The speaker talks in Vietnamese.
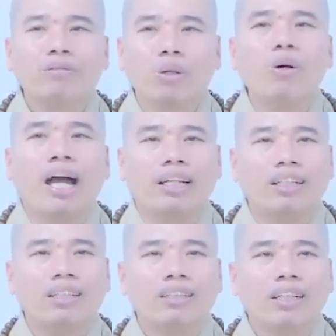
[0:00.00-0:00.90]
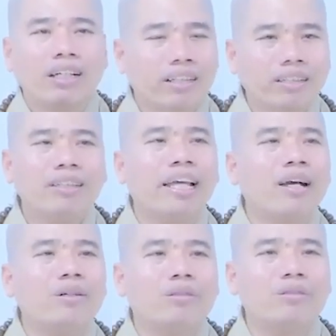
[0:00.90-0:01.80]
tu hành để hướng
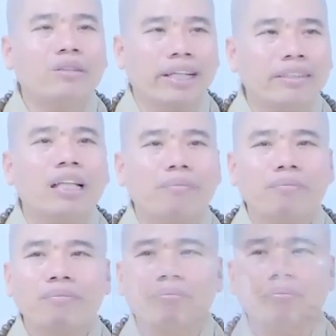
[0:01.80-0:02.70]
nhau thiện tâm